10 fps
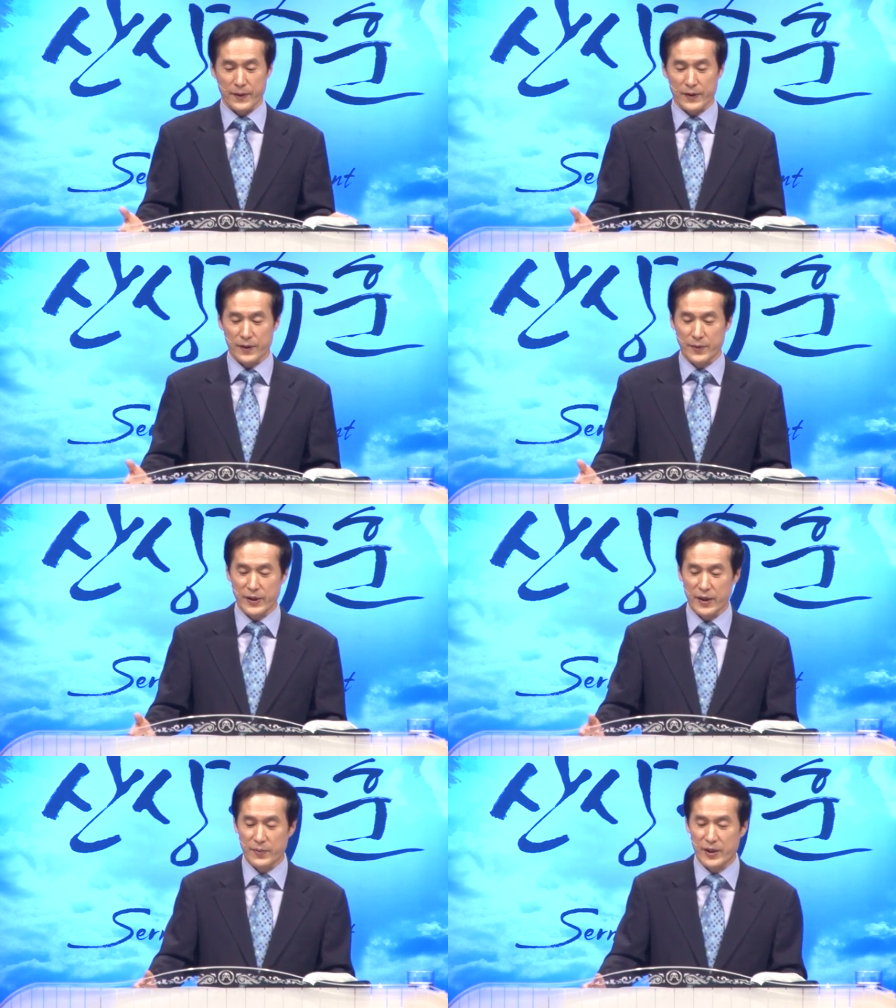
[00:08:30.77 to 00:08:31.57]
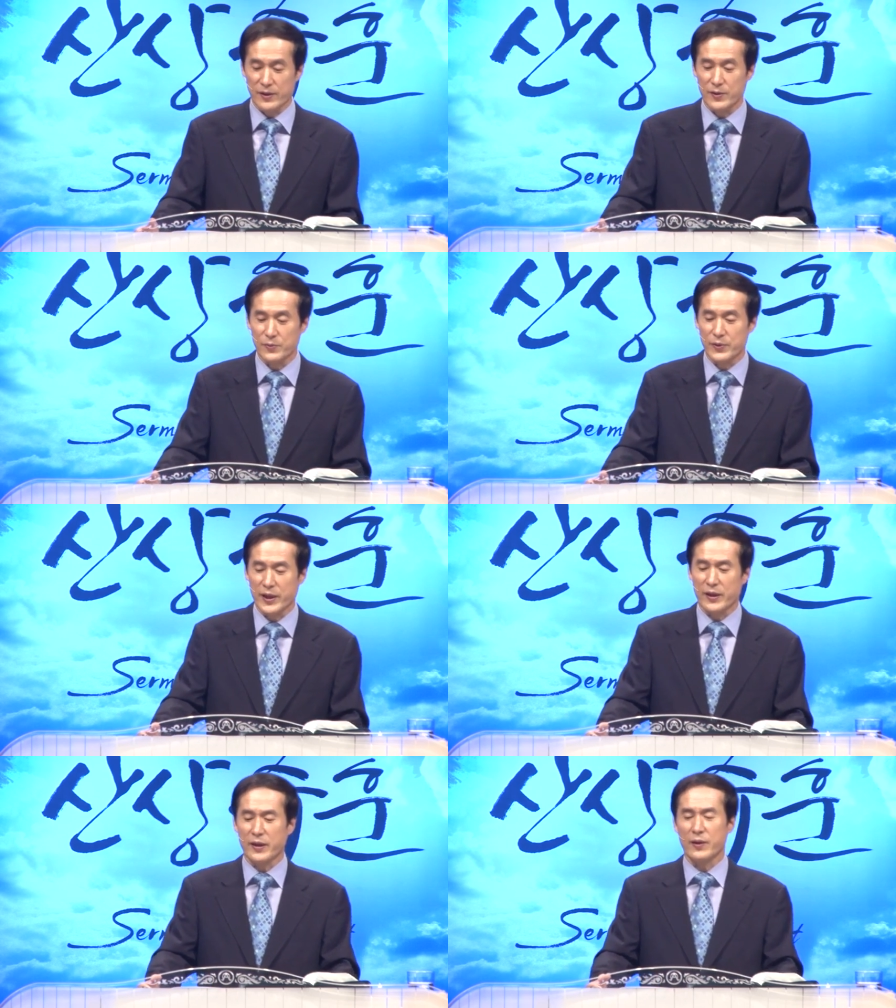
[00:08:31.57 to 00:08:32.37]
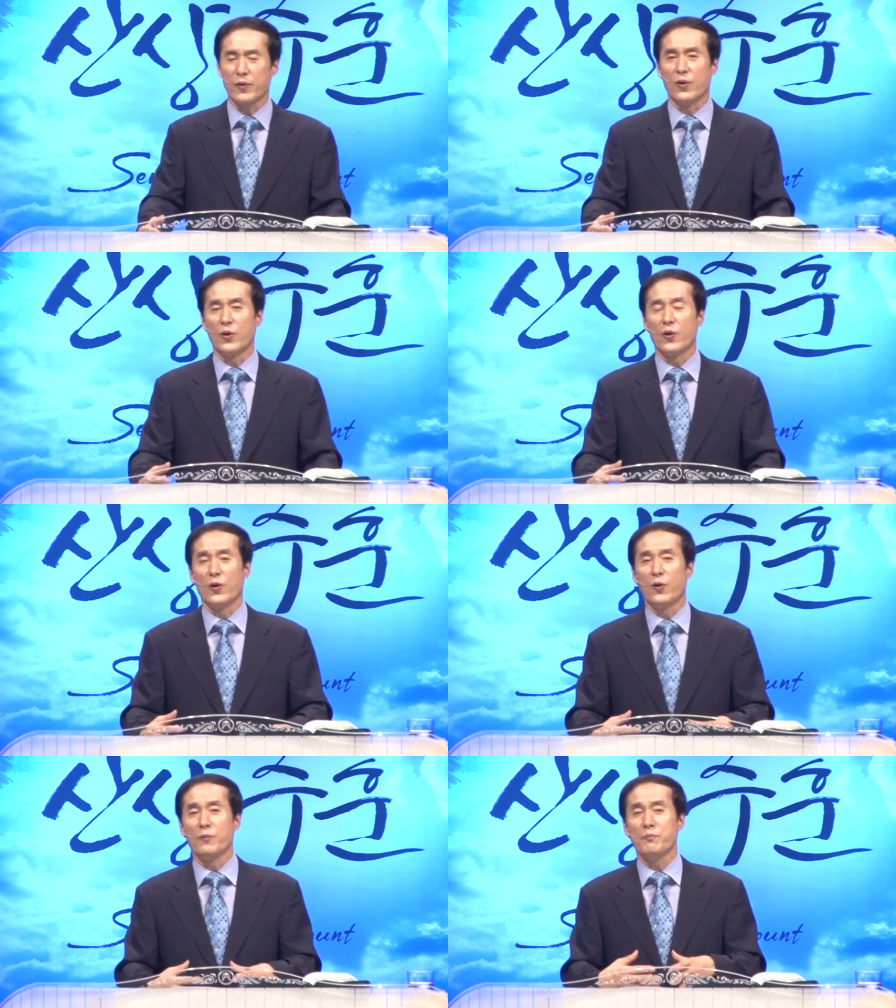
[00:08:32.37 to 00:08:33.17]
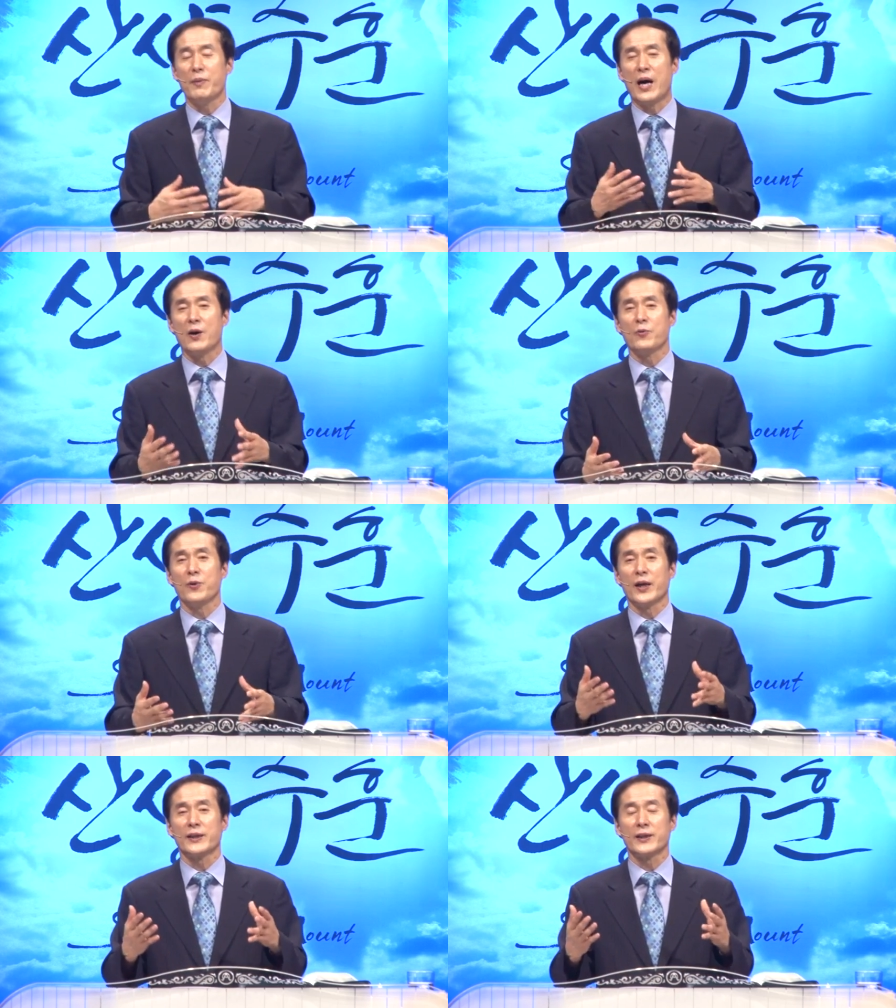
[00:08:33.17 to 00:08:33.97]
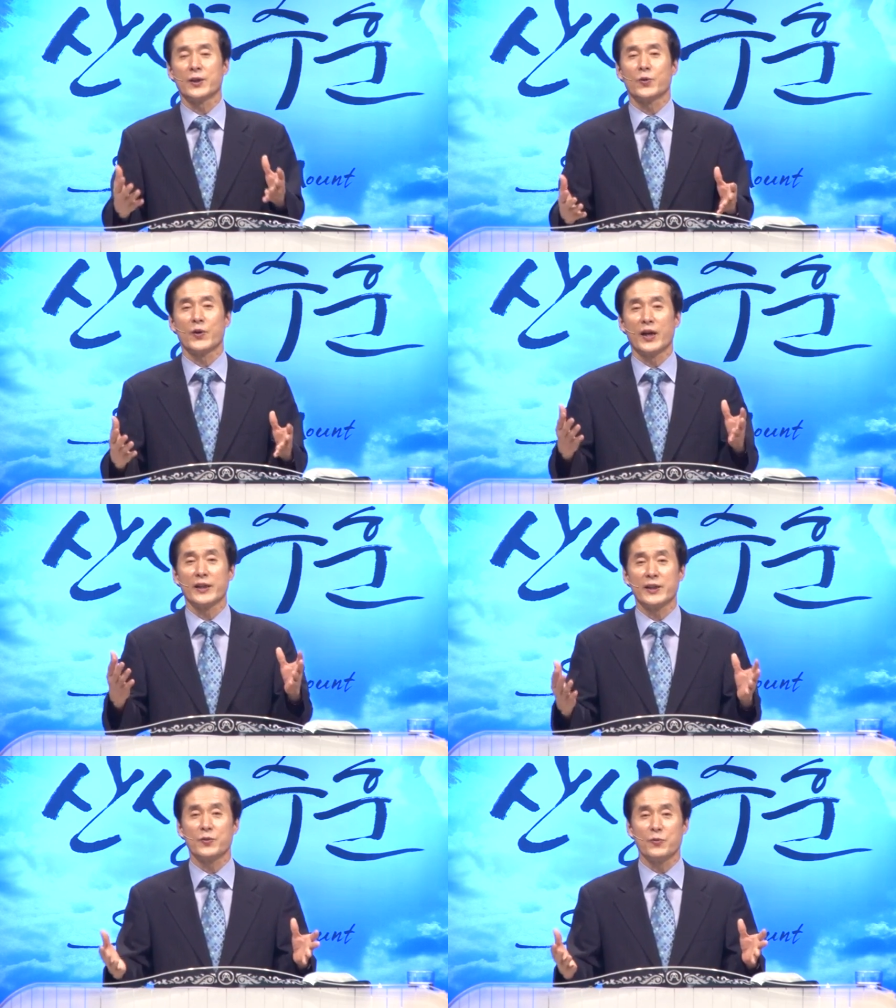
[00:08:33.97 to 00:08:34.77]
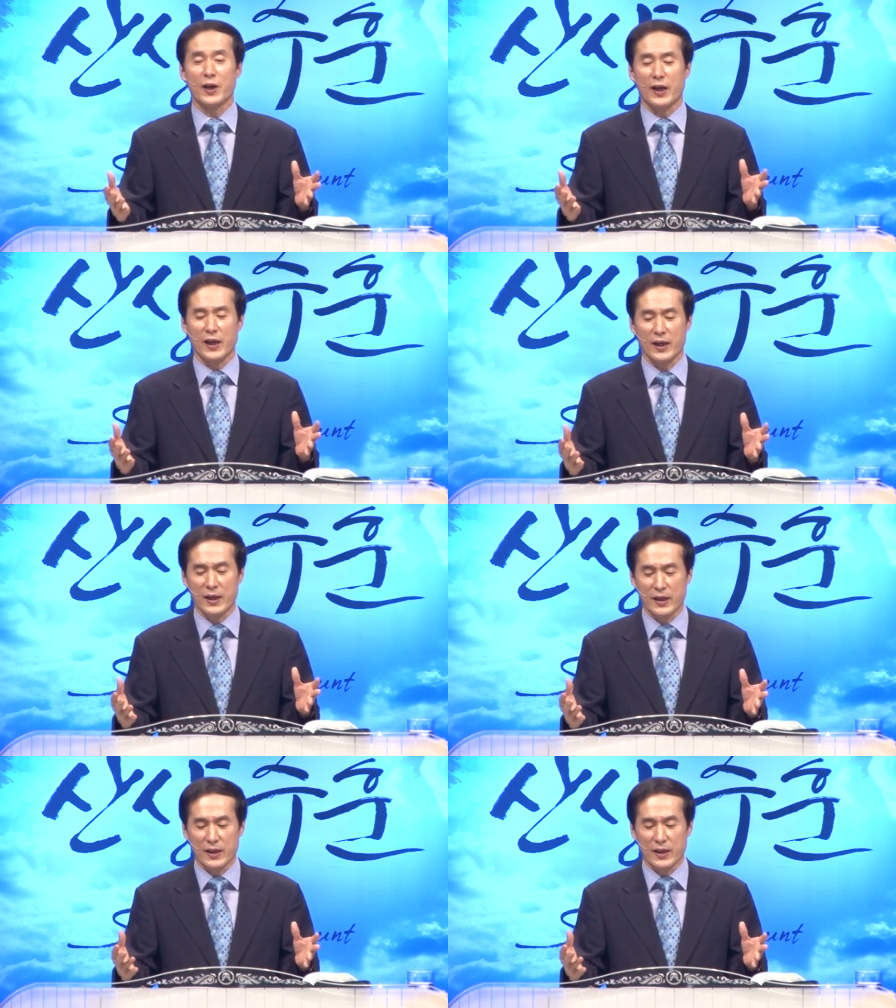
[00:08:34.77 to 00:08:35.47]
그러면 예배는 우리의 온 마음과 뜻과 힘과